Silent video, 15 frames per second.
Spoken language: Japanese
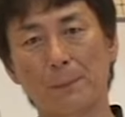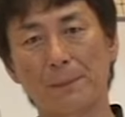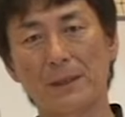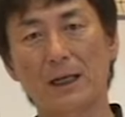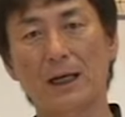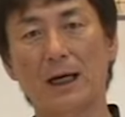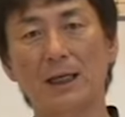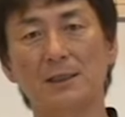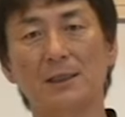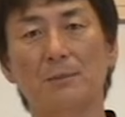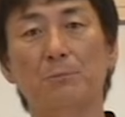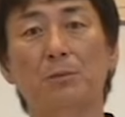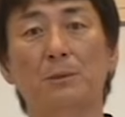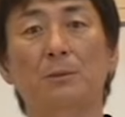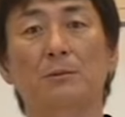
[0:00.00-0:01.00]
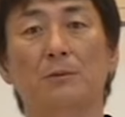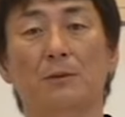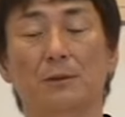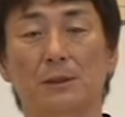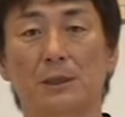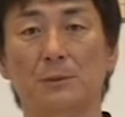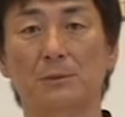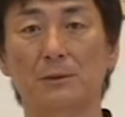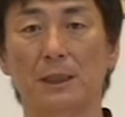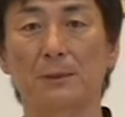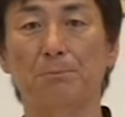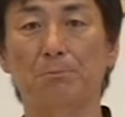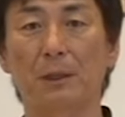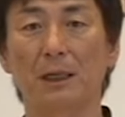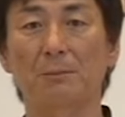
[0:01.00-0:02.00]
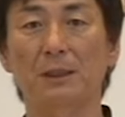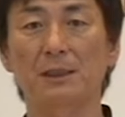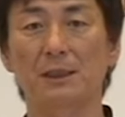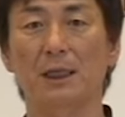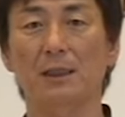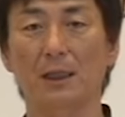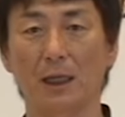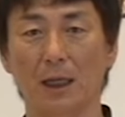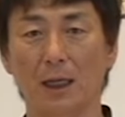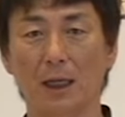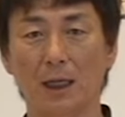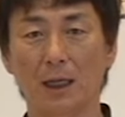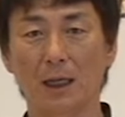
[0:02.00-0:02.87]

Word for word: で改善部分を自分でいっぱい見つけて